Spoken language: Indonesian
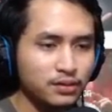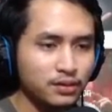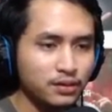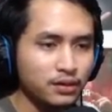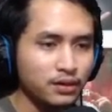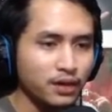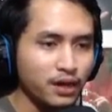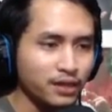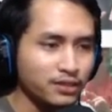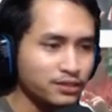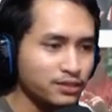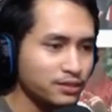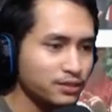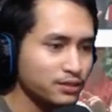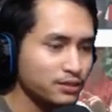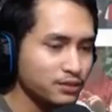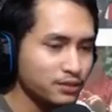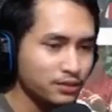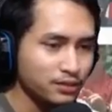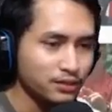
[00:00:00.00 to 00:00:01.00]
Hans
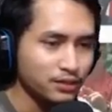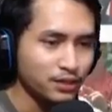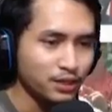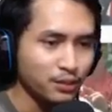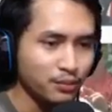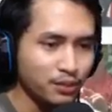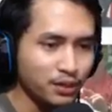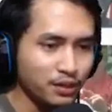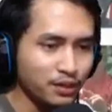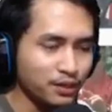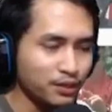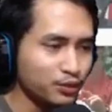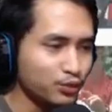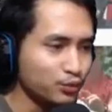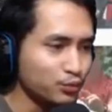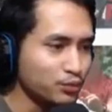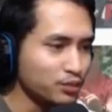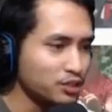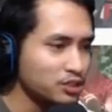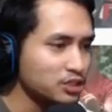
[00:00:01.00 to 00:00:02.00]
DBD
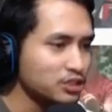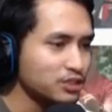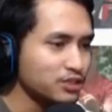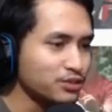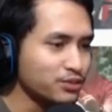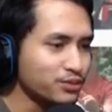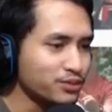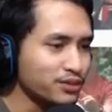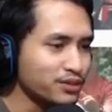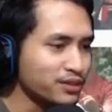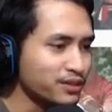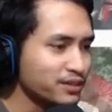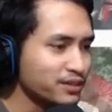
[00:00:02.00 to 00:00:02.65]
Jumers yoi